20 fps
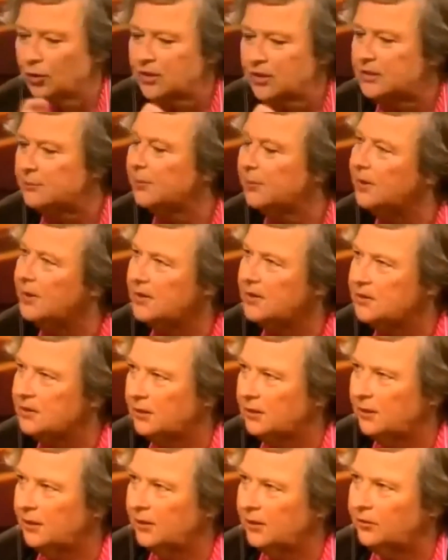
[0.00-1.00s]
Ich gucke jetzt mal
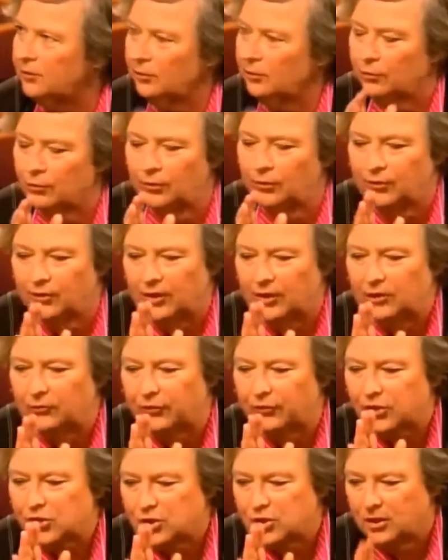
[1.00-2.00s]
Internet
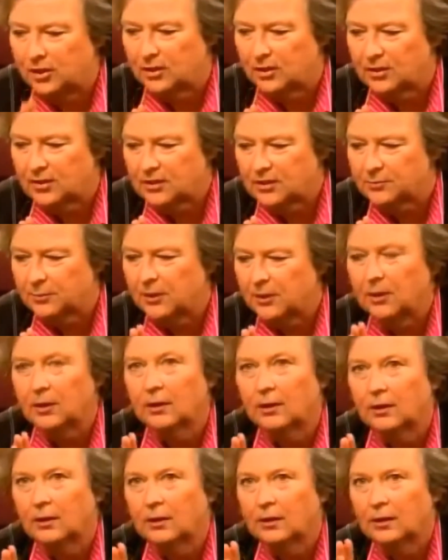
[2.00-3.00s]
und ich verstehe, das dass
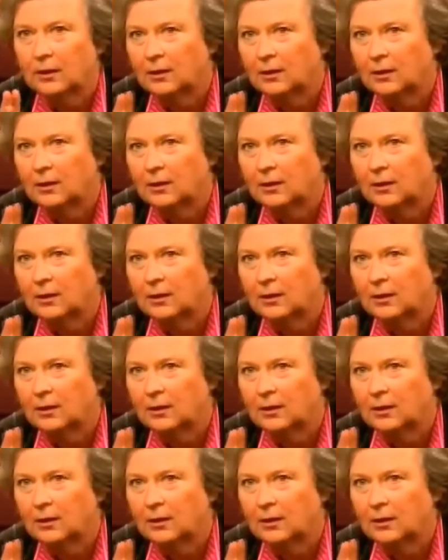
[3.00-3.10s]
das, das